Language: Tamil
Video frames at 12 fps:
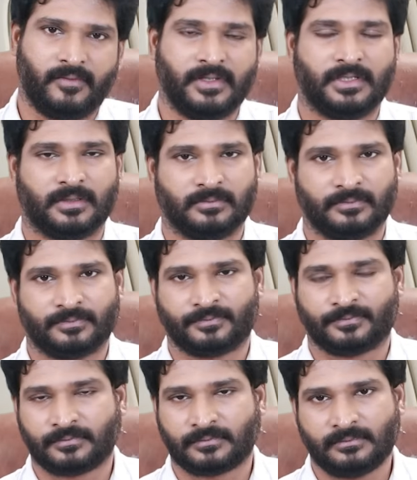அவிட்டம்
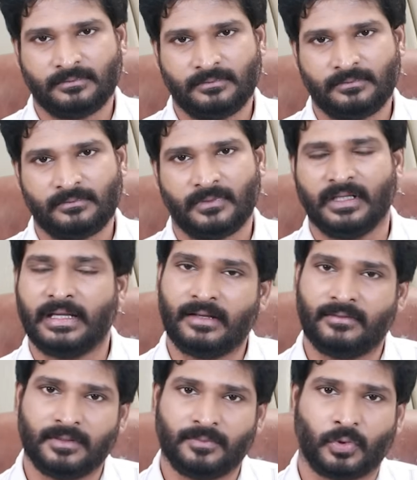
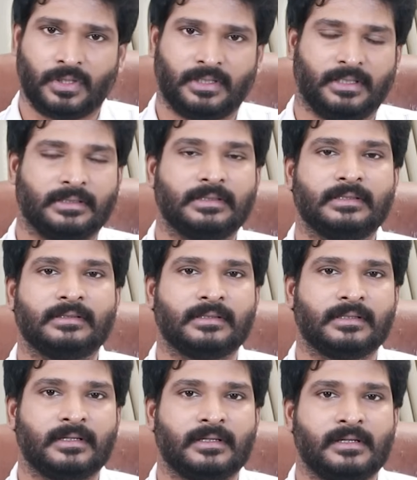இல்லை வந்து புரட்டாதி
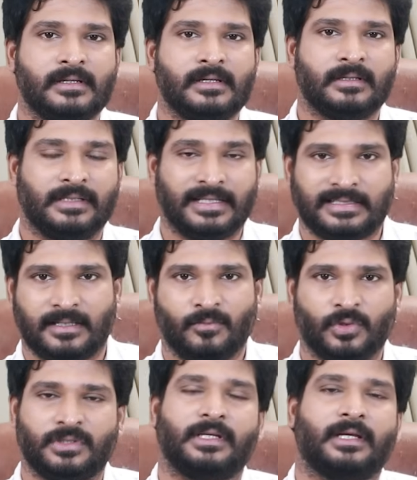தசா
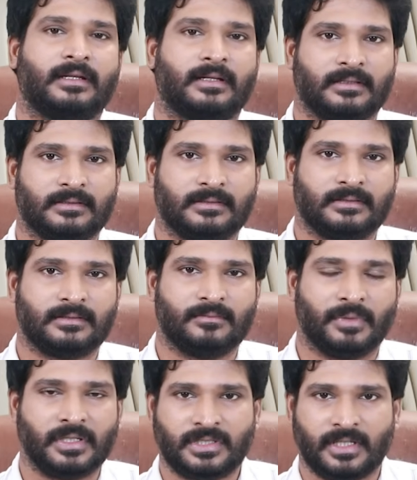புக்தி என்ன
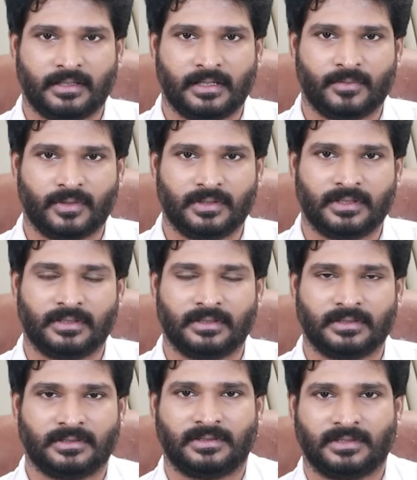பேர்த் சார்ட்டில் நமக்கு வந்து
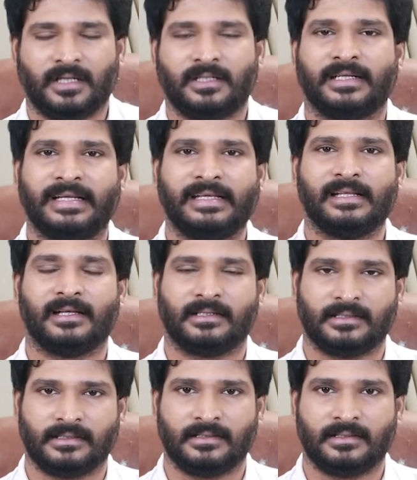சார்ட்டு க்ளீனாக
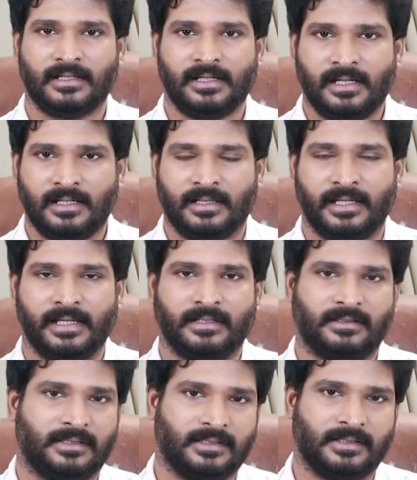இருக்குது இந்த
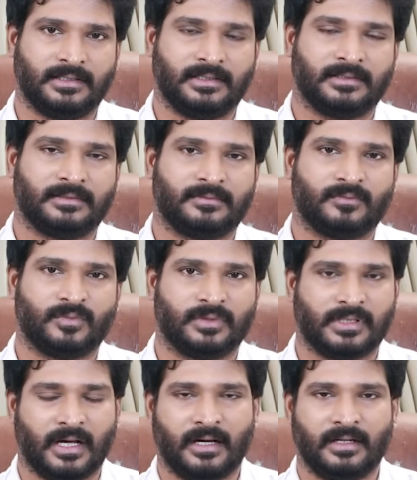எட்டு
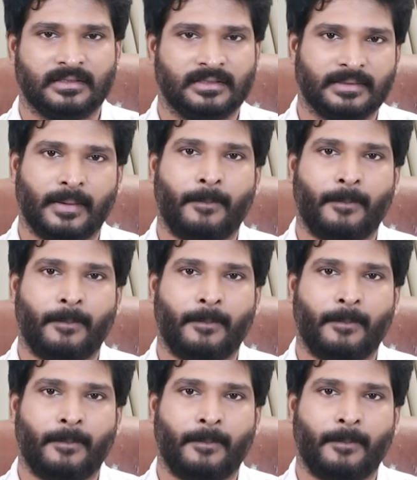நாலு